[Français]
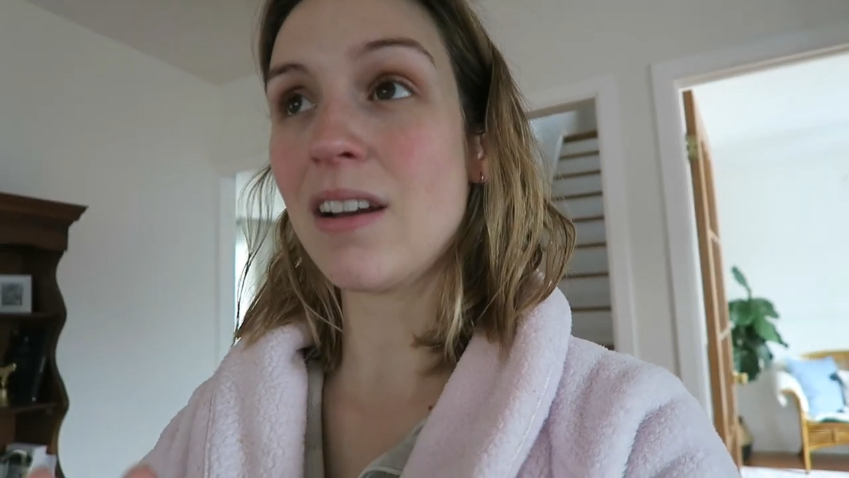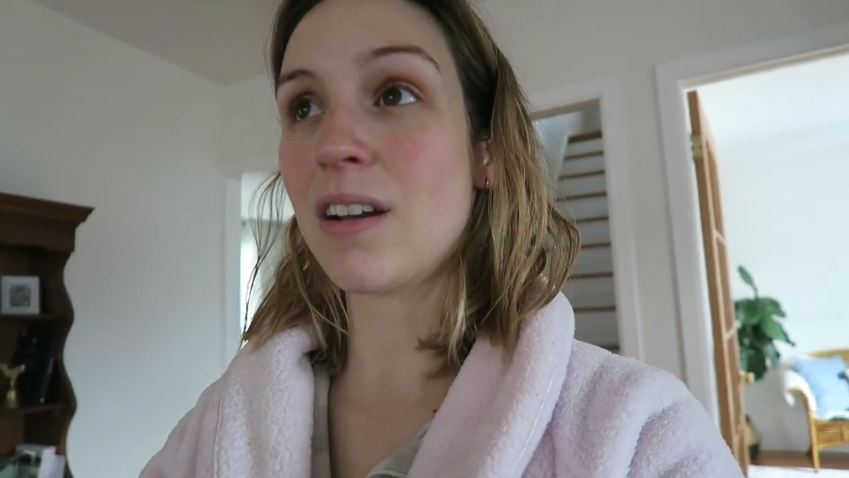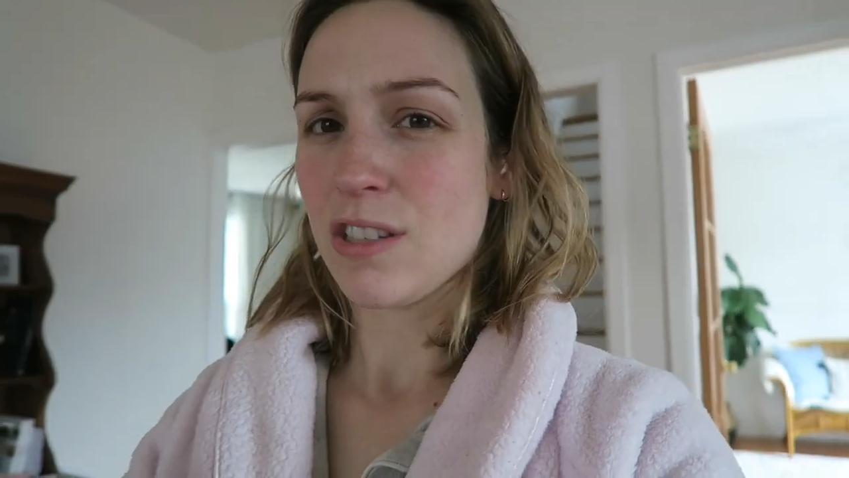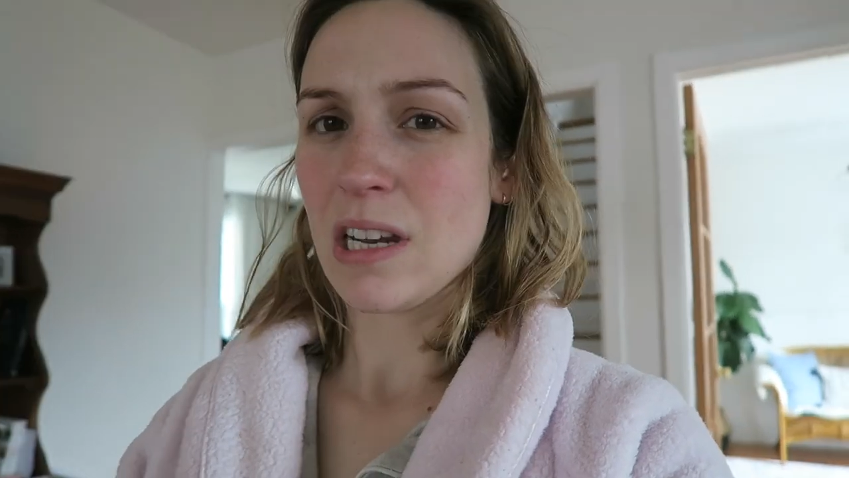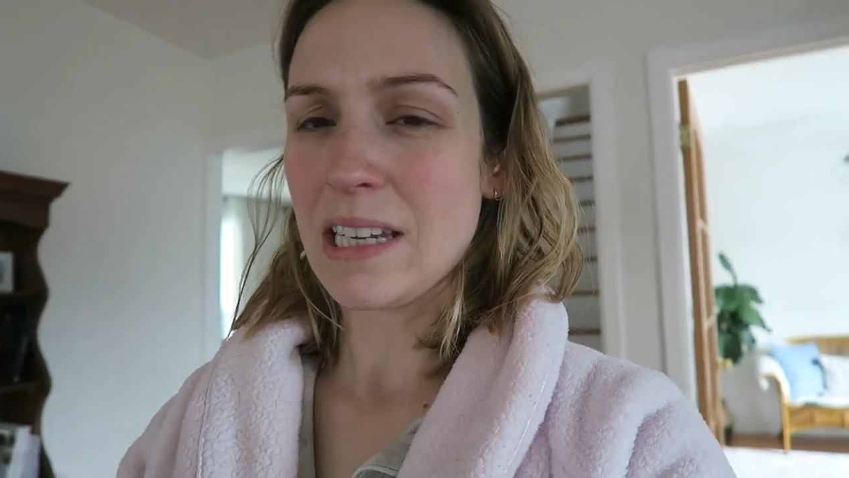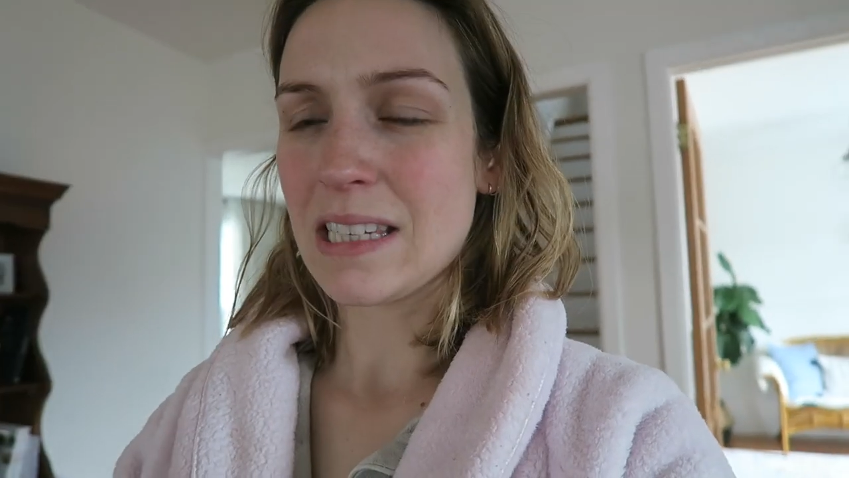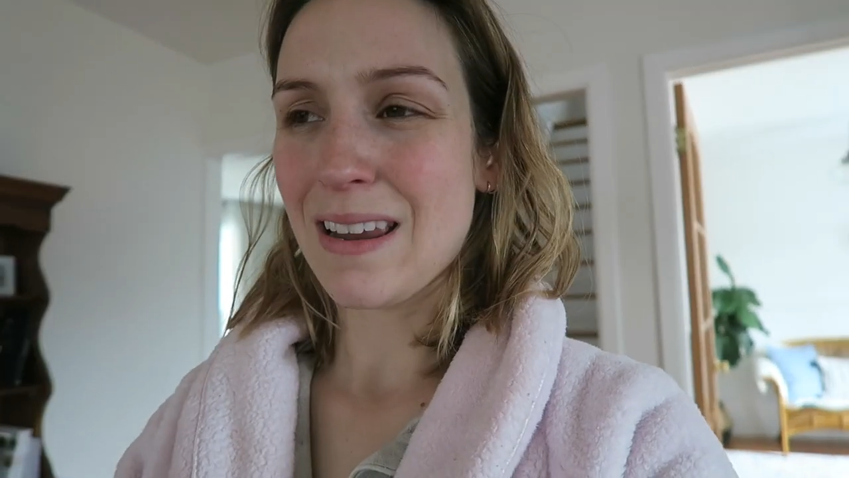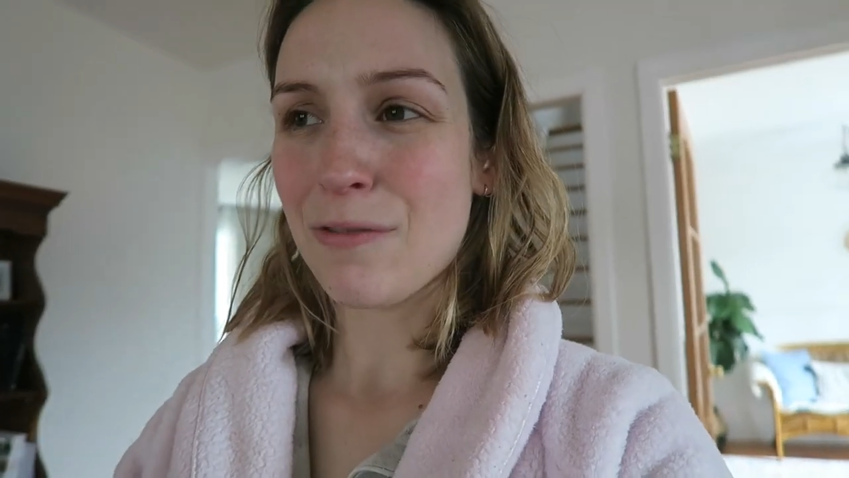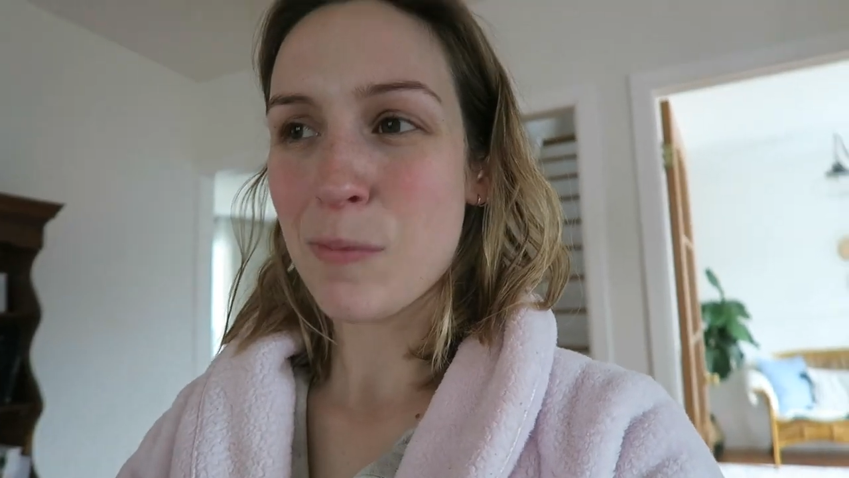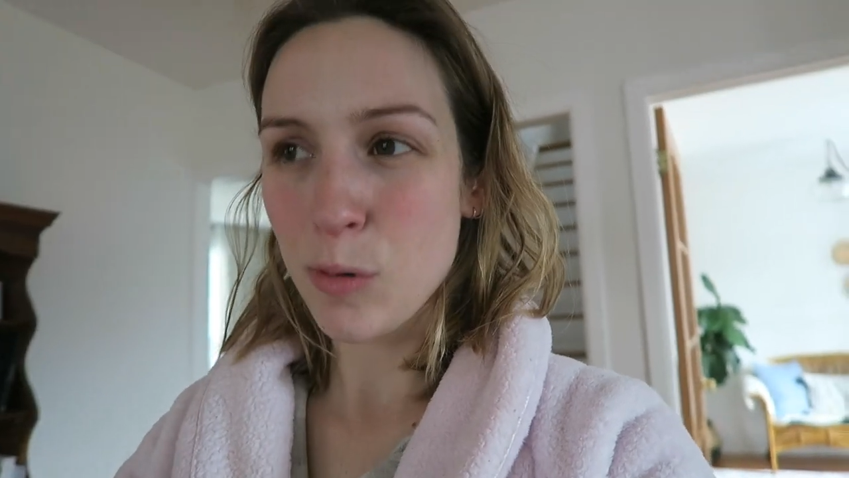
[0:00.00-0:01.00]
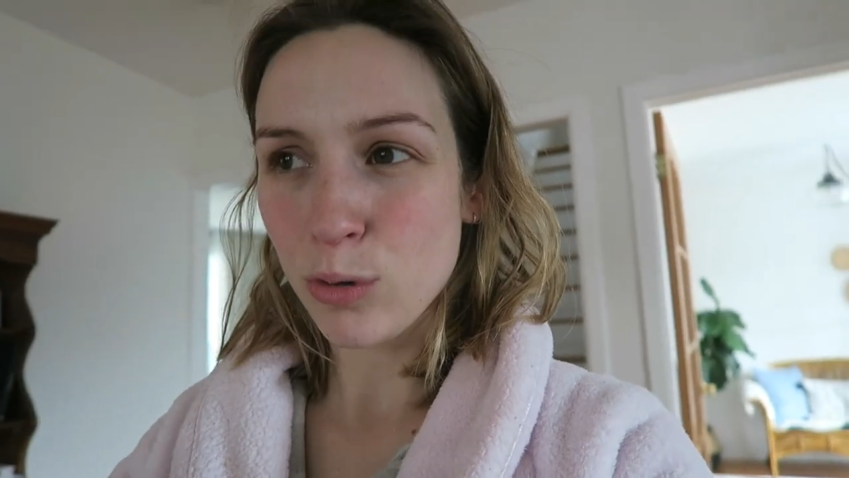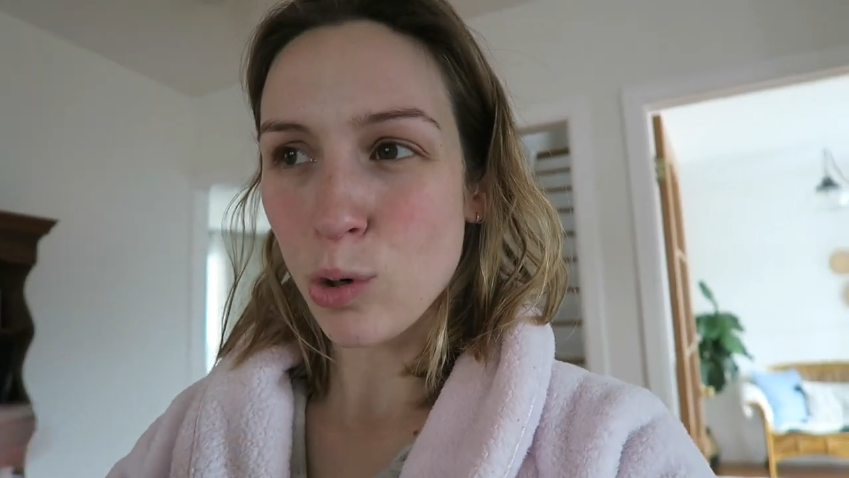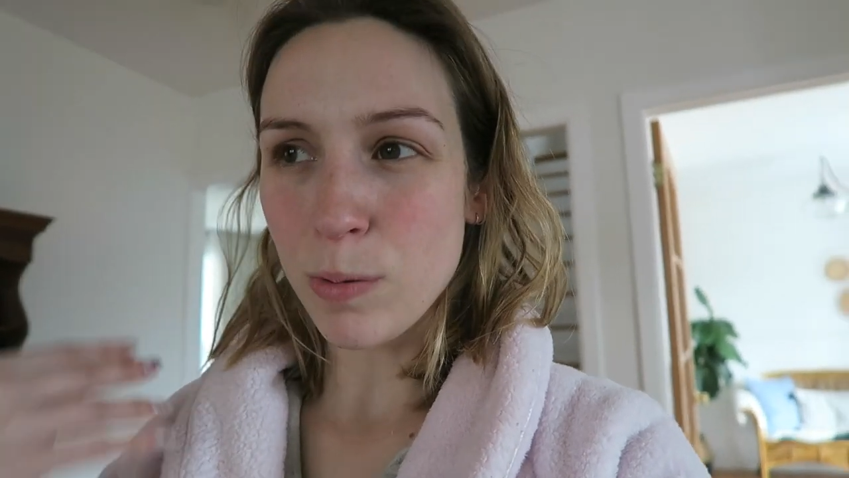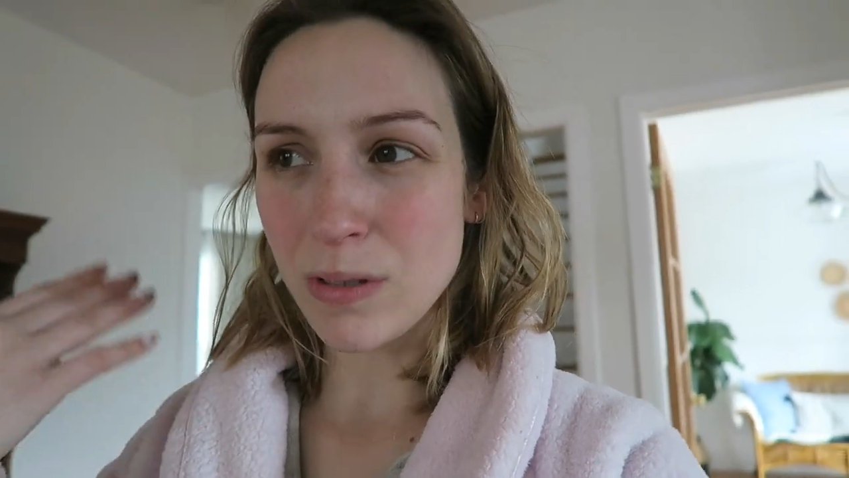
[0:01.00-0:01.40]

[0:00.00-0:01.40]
le soleil se lève plus tôt,